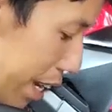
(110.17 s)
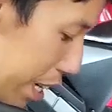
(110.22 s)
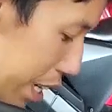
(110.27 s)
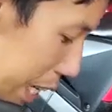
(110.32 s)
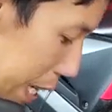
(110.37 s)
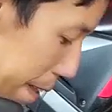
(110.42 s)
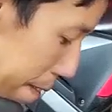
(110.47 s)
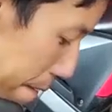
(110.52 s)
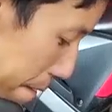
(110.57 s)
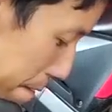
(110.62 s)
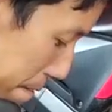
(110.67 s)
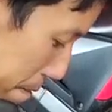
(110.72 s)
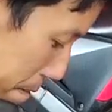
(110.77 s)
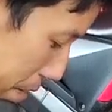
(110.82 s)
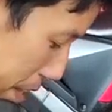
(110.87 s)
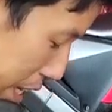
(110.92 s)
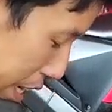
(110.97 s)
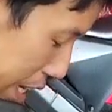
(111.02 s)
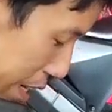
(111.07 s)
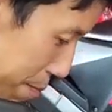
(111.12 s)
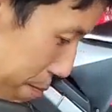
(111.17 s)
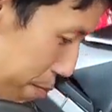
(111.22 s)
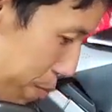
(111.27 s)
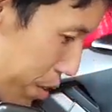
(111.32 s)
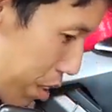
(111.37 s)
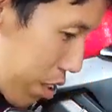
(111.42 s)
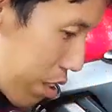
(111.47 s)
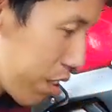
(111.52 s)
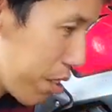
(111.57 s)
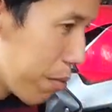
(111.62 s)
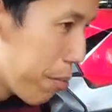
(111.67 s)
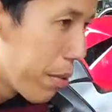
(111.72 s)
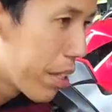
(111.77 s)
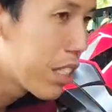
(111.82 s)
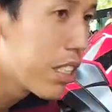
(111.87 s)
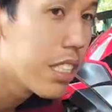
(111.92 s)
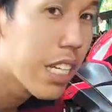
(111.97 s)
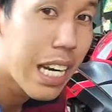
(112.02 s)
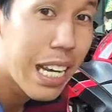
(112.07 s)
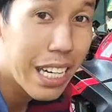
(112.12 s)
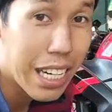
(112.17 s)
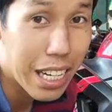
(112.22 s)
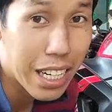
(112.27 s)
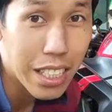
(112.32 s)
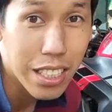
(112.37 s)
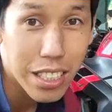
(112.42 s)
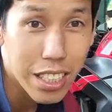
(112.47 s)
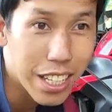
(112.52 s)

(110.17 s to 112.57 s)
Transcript: นนะครับมันคืออะไรล่ะ